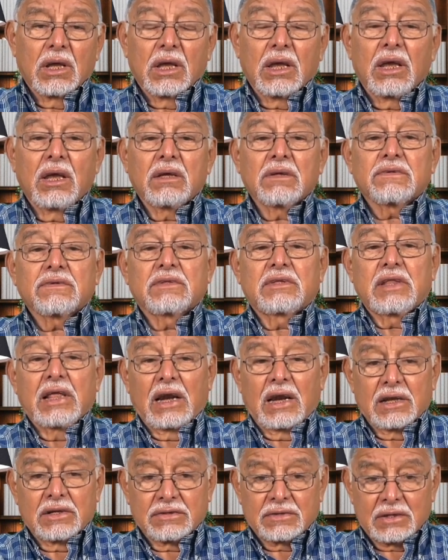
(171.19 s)
es
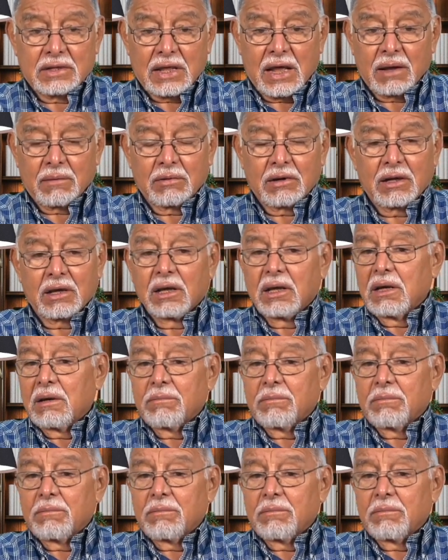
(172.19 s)
deleznable,